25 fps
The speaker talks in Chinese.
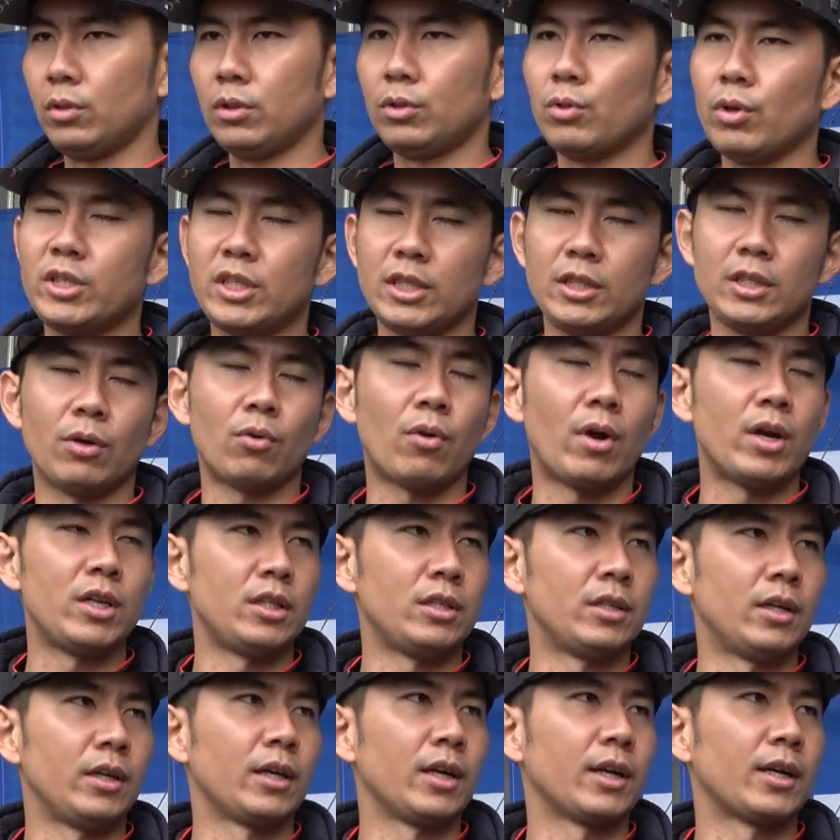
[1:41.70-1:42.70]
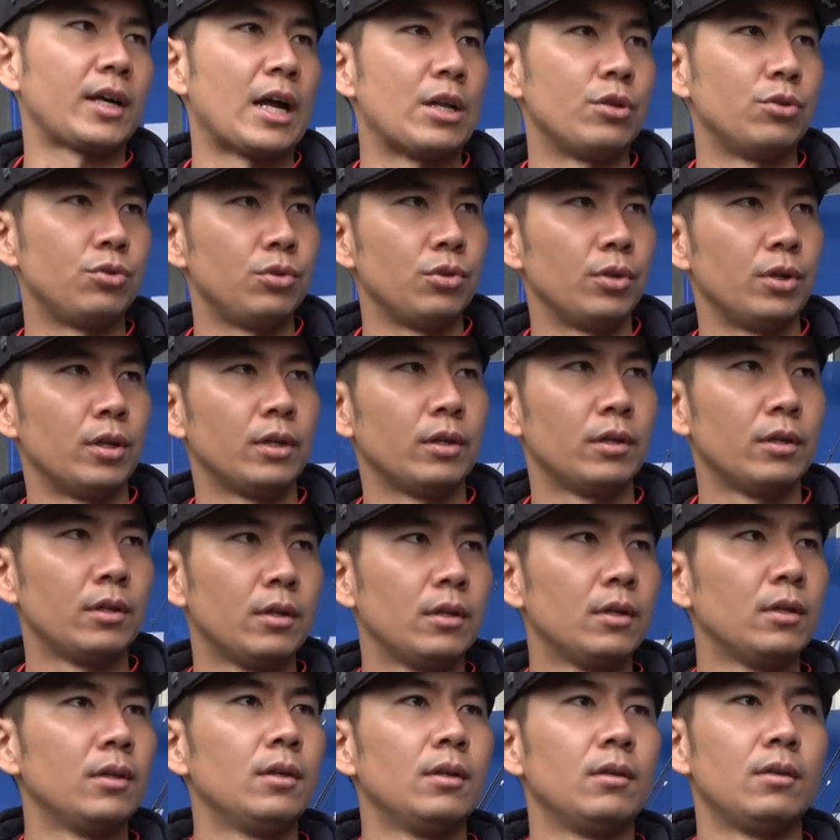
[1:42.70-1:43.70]
对今天环境的一个感觉，
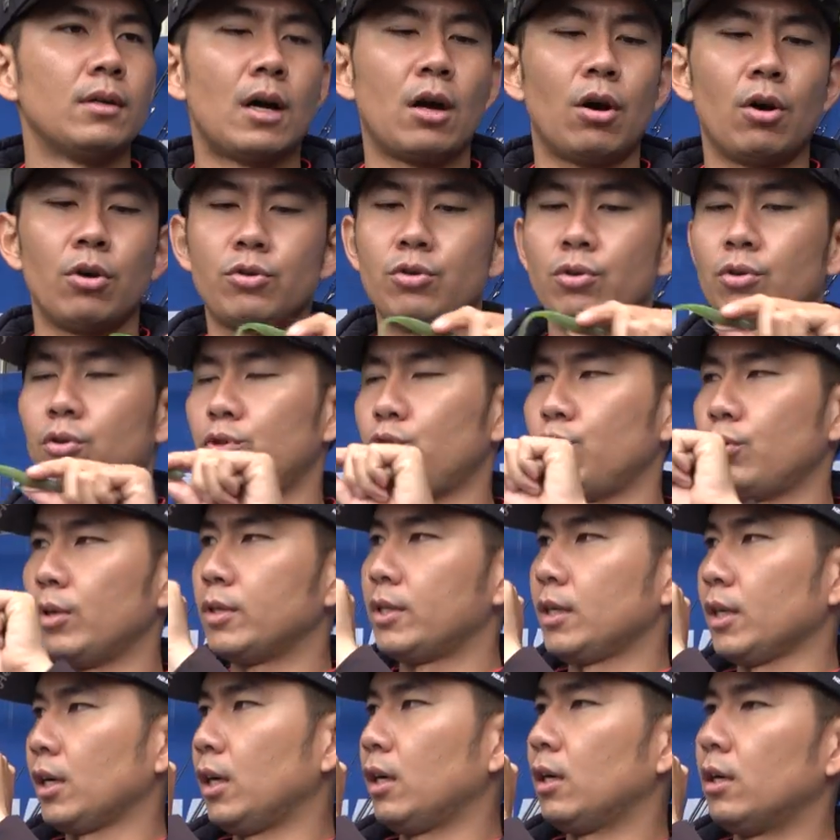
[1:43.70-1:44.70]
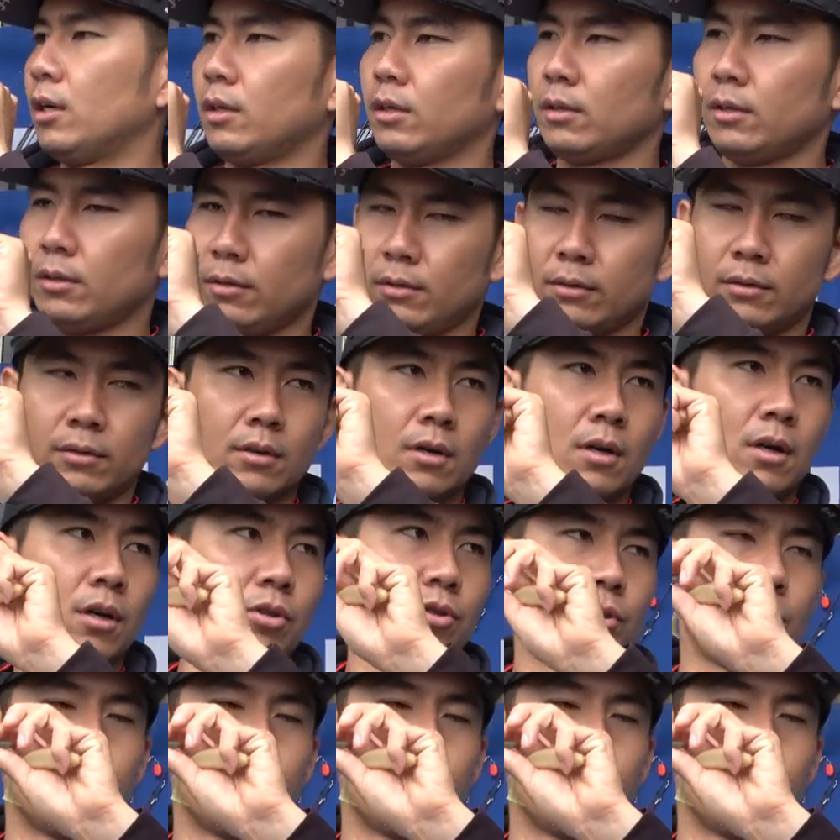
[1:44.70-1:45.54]
然后去选这个饵，好，